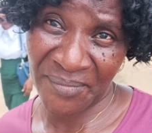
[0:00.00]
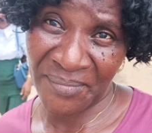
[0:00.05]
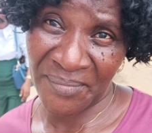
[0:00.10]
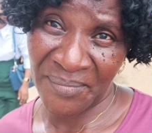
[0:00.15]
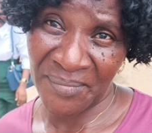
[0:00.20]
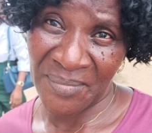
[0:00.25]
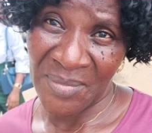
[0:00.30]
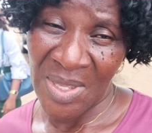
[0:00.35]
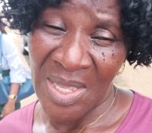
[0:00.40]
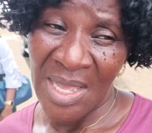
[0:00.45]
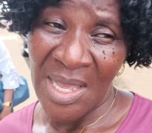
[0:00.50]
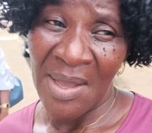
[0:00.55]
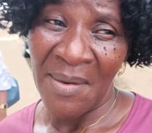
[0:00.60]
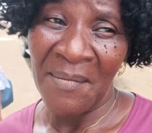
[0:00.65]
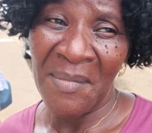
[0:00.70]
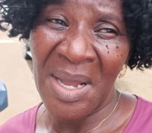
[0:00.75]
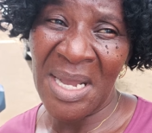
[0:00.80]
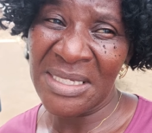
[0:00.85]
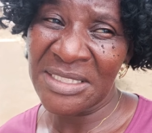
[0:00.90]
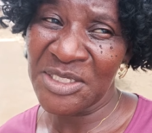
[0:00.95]
Uhum.
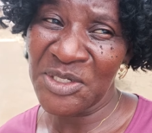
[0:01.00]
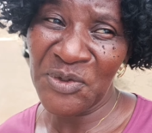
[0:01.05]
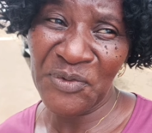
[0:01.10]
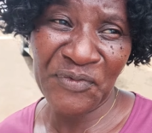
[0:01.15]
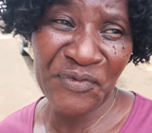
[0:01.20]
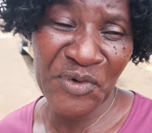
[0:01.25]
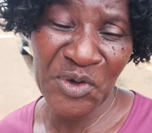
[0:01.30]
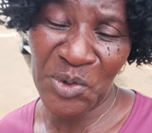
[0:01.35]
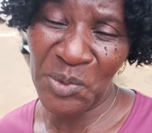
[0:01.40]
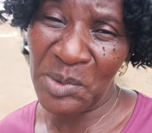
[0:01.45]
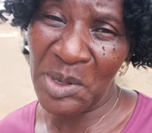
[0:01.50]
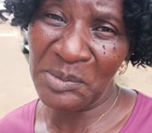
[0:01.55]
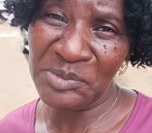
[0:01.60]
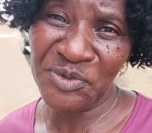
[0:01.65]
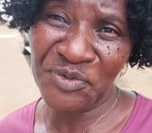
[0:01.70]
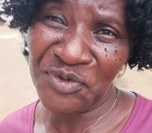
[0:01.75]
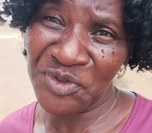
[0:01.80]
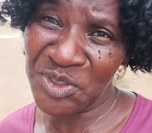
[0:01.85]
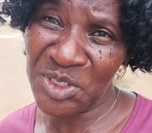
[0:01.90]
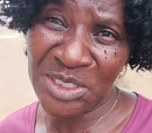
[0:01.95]
Mas se não for mesmo,
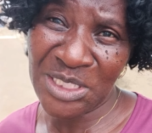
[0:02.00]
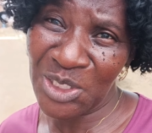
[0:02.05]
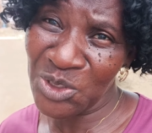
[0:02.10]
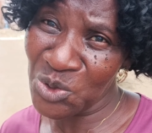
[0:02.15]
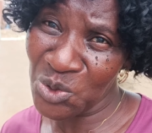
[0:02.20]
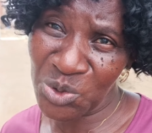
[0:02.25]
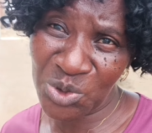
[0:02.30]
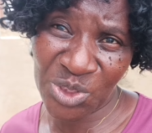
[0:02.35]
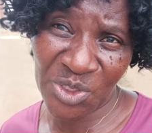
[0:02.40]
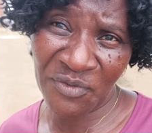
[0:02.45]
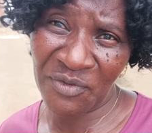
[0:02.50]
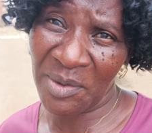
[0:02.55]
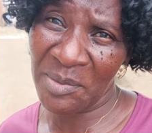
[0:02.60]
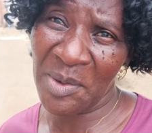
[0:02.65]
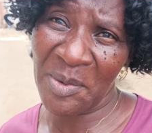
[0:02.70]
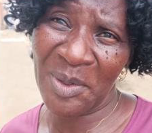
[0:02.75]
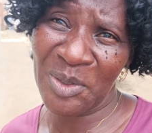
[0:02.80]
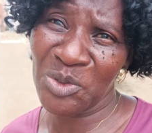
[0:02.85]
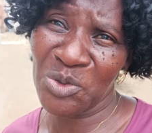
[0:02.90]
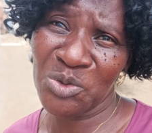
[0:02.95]
se for só de adulto, só vai
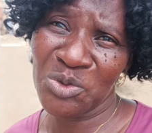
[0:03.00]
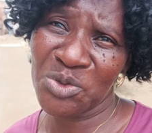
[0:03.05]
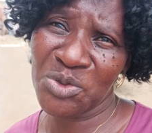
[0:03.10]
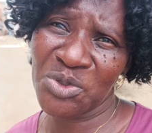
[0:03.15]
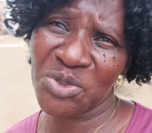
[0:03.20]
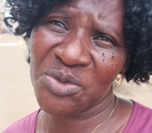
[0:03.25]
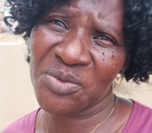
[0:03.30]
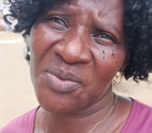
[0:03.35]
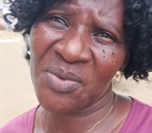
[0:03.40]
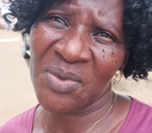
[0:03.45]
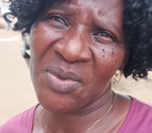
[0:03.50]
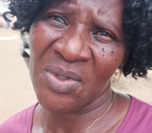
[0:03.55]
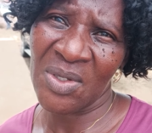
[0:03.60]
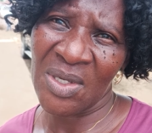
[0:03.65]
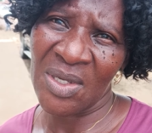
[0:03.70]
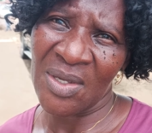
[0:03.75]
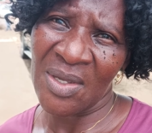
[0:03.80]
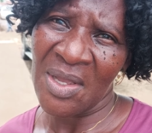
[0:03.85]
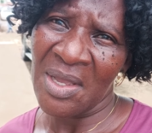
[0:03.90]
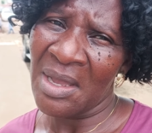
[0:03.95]
mesmo adultos. De
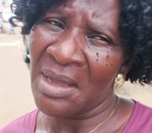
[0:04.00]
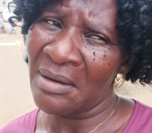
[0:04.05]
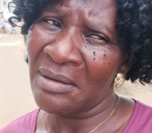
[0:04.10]
adulto.